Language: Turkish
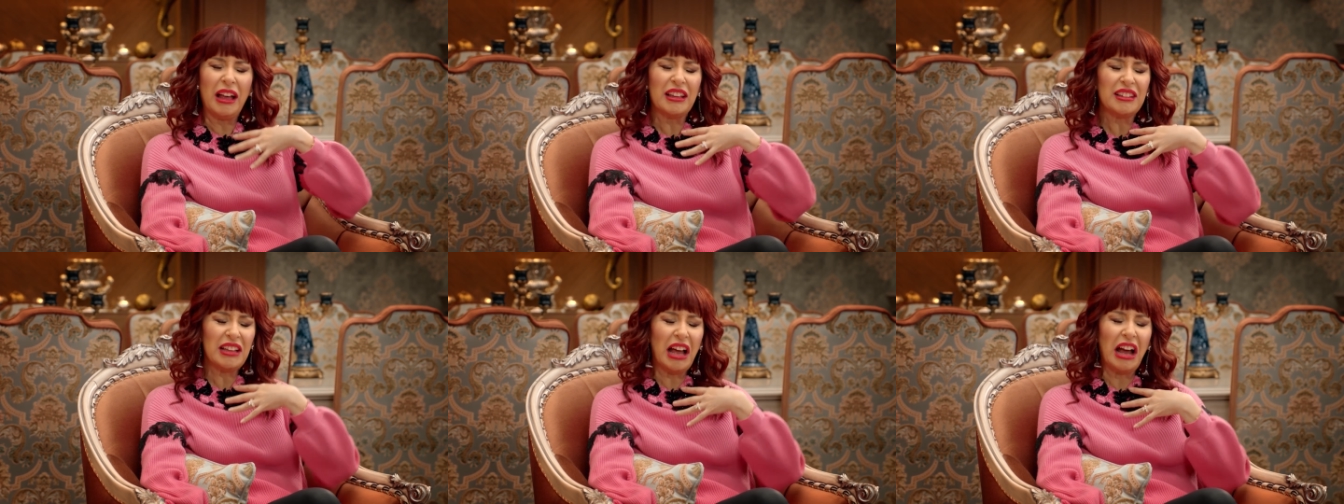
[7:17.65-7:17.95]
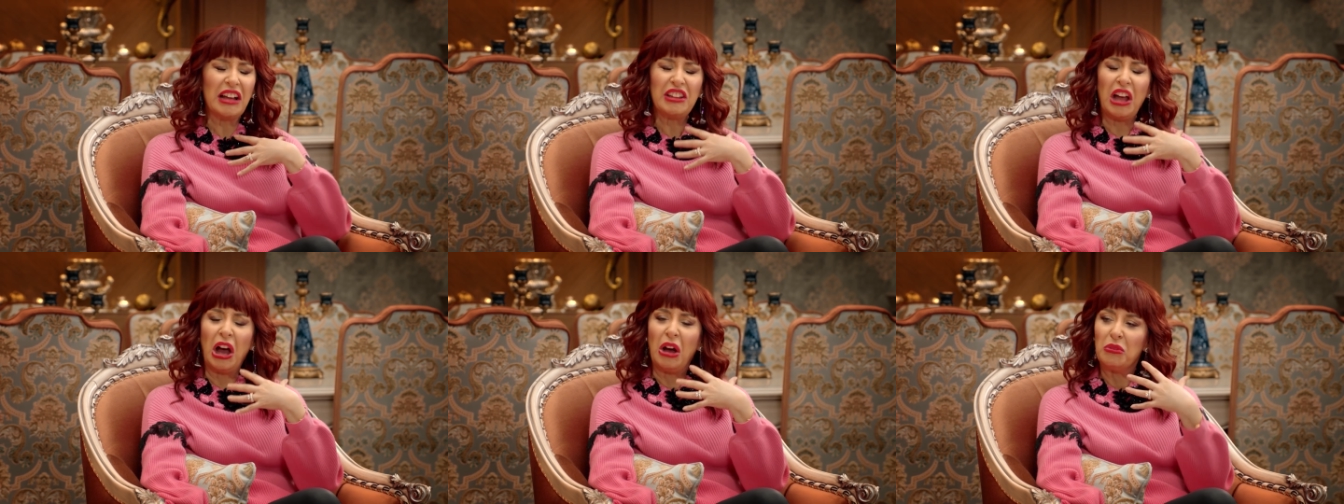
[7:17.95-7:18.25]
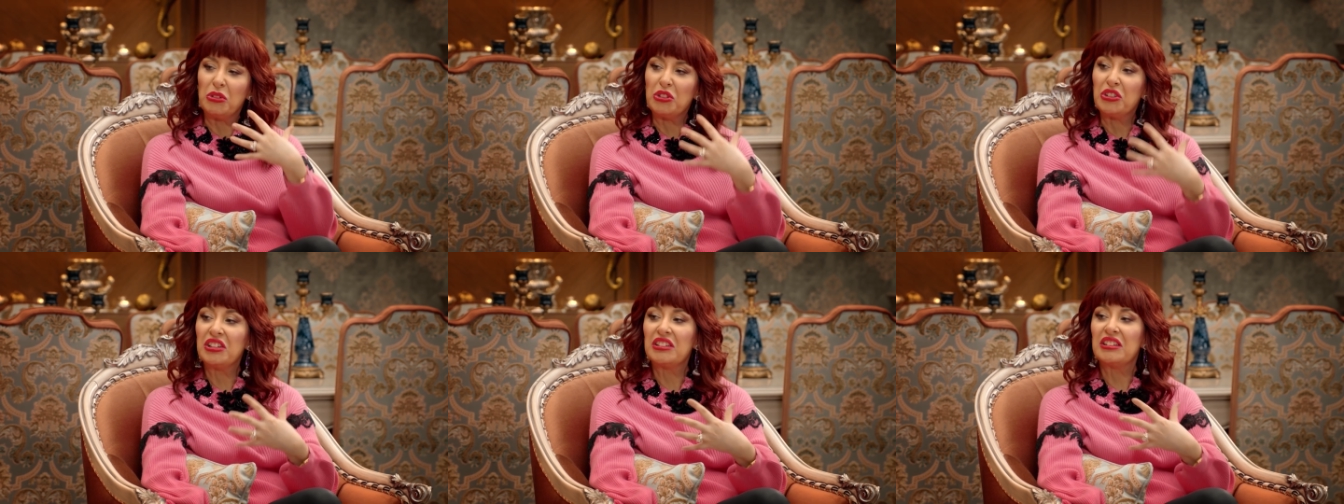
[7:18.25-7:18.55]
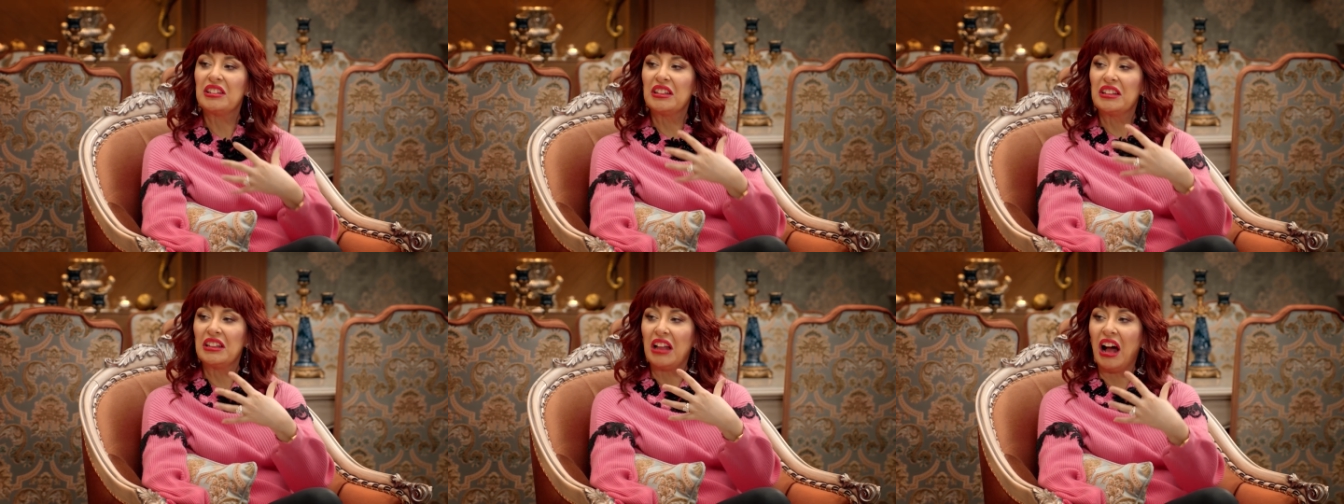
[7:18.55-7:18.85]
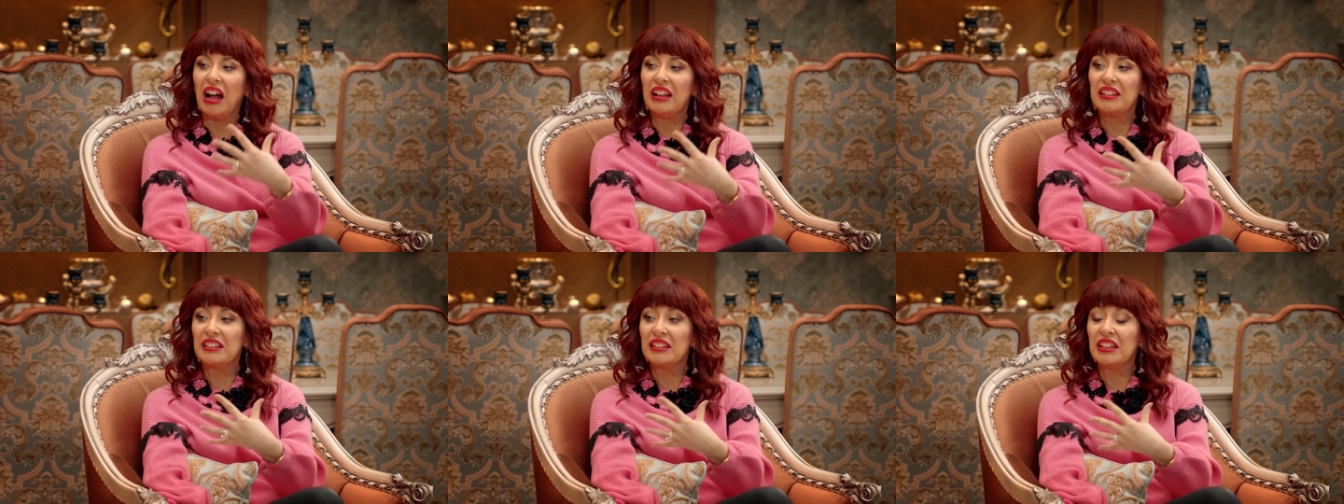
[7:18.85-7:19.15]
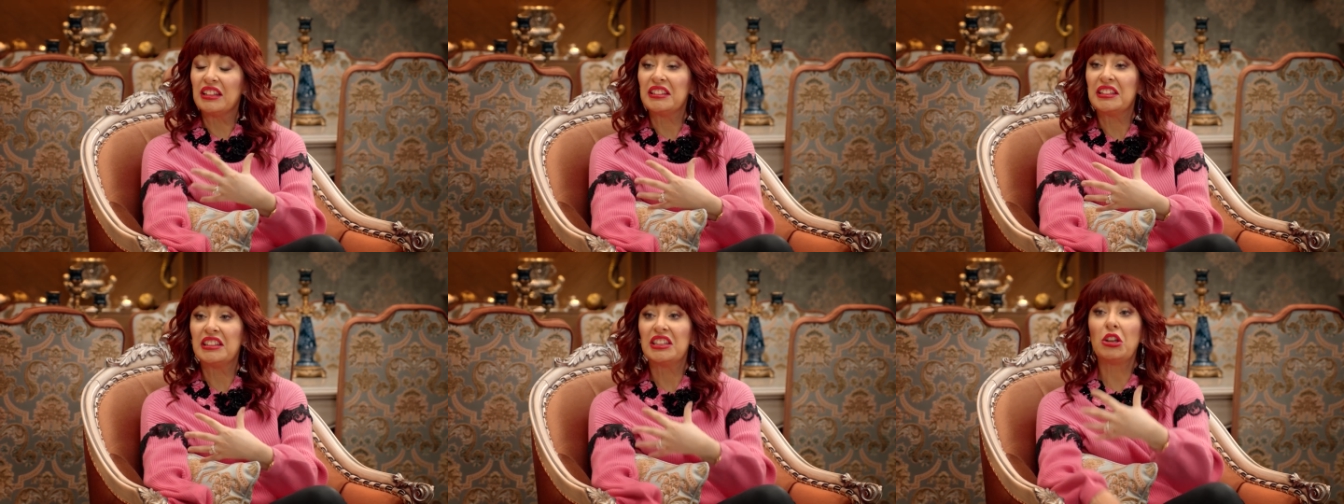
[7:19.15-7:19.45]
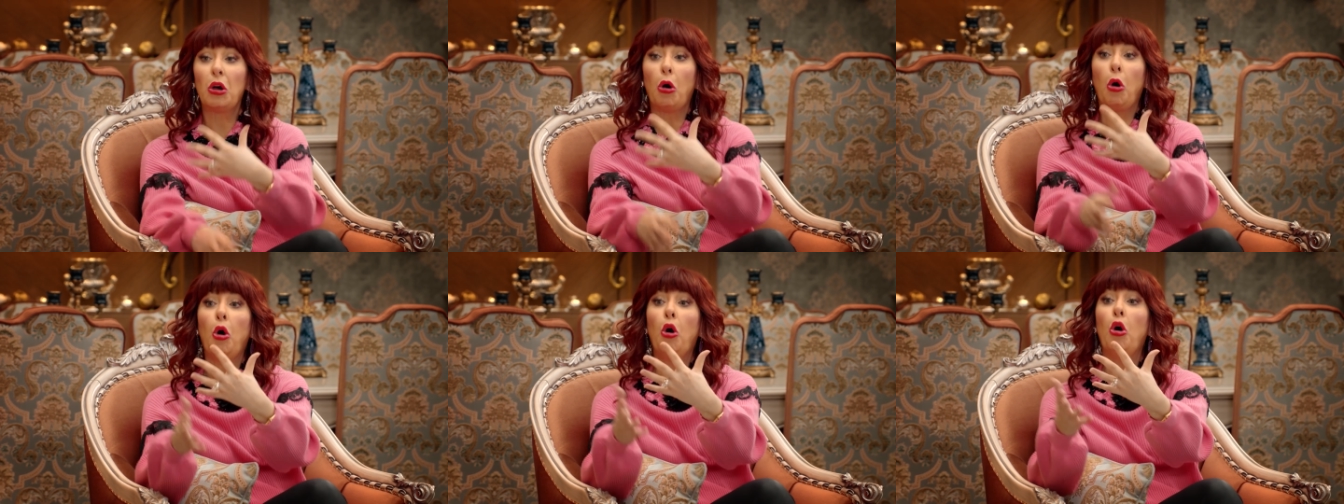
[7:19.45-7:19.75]
Ben zaten bu çatının altında
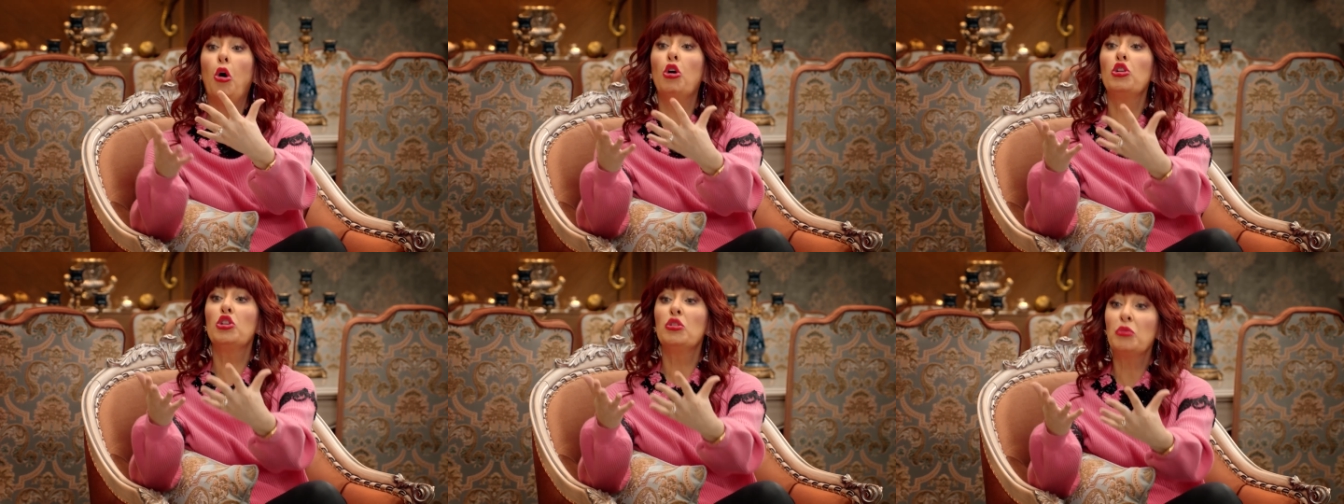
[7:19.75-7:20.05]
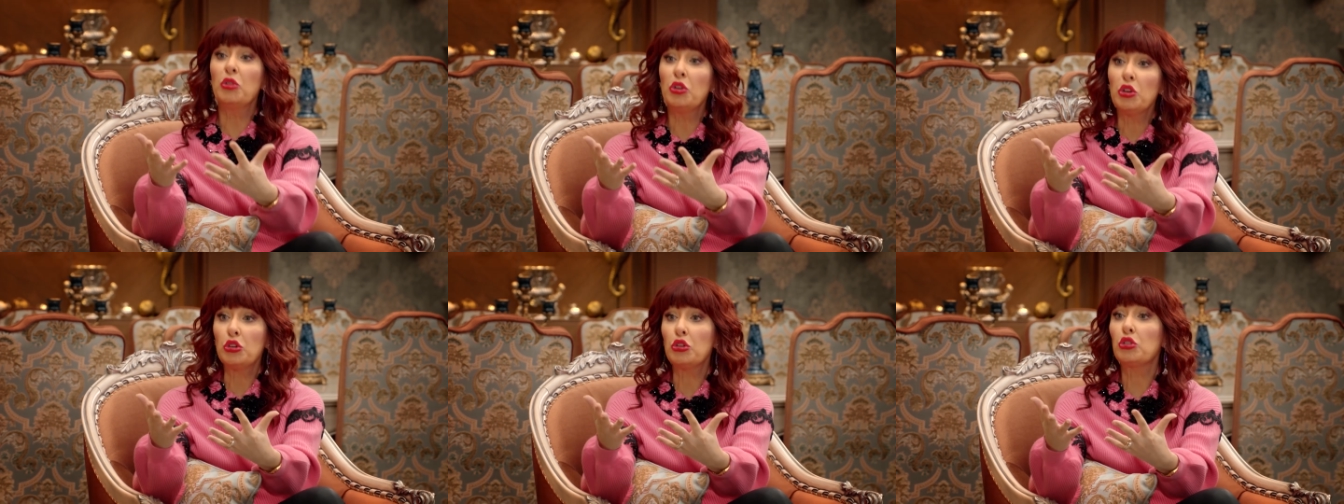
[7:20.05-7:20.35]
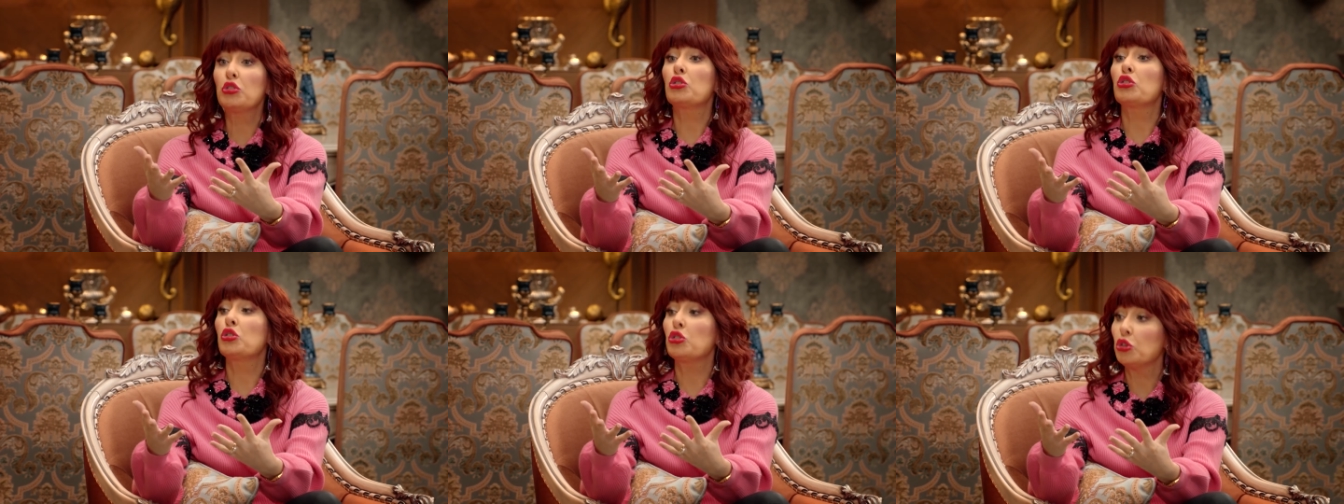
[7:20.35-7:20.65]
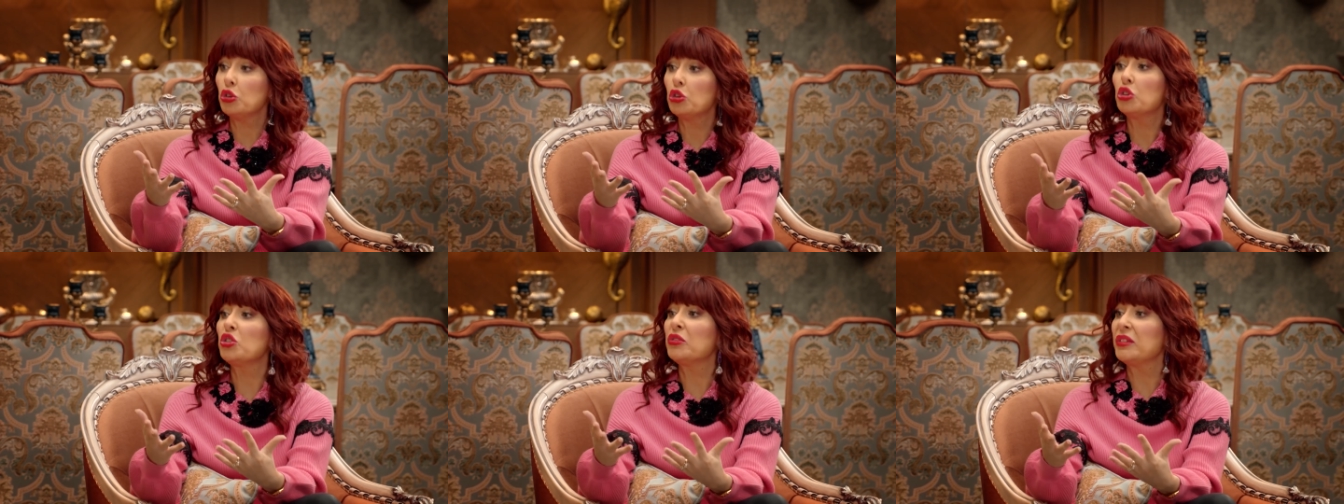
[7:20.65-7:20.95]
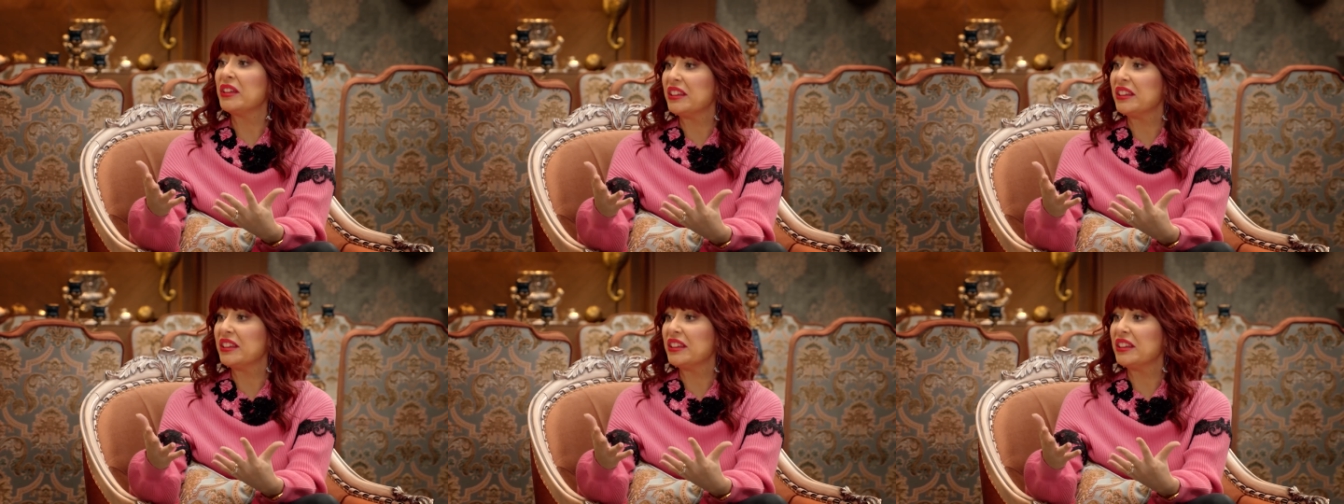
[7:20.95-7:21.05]
size oğlumun yüzü suyu